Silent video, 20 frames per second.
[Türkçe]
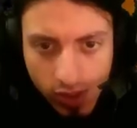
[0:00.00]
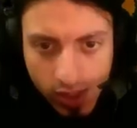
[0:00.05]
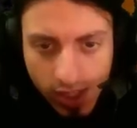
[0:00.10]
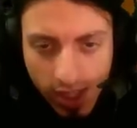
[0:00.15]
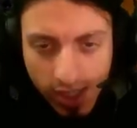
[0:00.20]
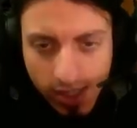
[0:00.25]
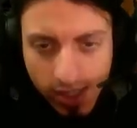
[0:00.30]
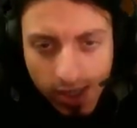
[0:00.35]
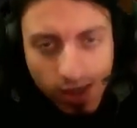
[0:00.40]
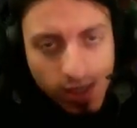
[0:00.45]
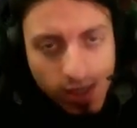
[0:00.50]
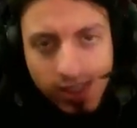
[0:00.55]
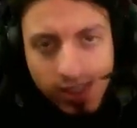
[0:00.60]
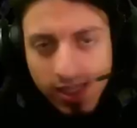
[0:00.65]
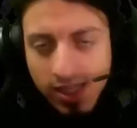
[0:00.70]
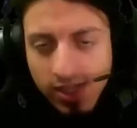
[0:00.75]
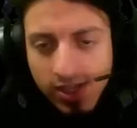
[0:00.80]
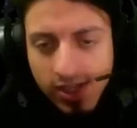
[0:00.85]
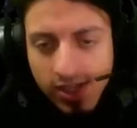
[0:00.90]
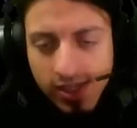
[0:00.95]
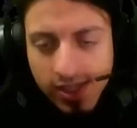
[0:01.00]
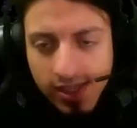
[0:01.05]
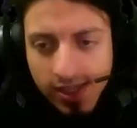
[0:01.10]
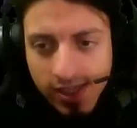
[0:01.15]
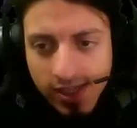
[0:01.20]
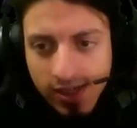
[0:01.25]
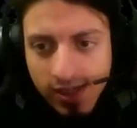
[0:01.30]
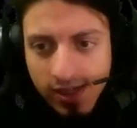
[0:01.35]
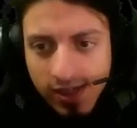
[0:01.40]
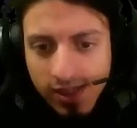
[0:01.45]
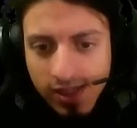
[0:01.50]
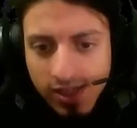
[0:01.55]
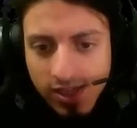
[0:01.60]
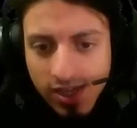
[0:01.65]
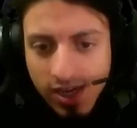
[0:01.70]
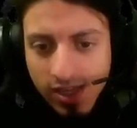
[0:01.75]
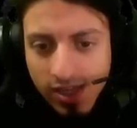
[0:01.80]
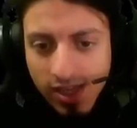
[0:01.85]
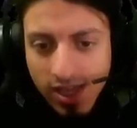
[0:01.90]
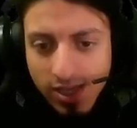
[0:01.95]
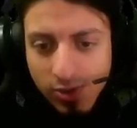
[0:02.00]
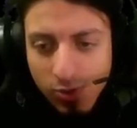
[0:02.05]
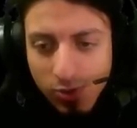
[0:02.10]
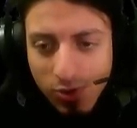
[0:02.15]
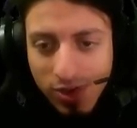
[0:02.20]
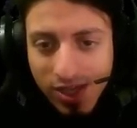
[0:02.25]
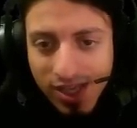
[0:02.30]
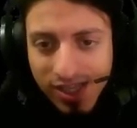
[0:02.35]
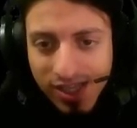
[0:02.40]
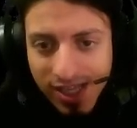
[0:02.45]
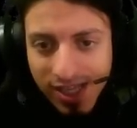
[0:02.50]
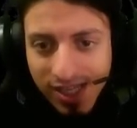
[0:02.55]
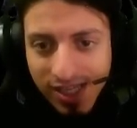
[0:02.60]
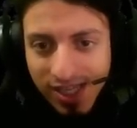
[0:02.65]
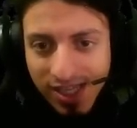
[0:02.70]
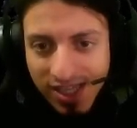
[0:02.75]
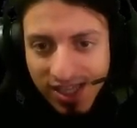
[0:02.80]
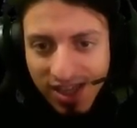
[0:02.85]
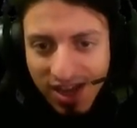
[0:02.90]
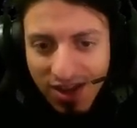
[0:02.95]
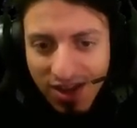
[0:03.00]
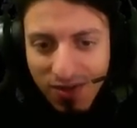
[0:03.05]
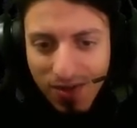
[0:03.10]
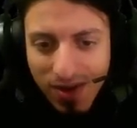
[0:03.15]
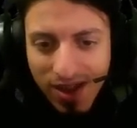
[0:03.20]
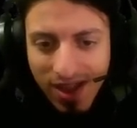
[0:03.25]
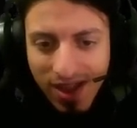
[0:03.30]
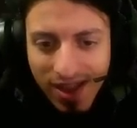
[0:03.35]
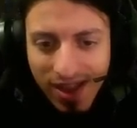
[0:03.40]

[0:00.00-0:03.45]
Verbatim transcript: Dışarıda ne hissedeceğiz? Dışarıda eksi 12 hissedeceğiz galiba.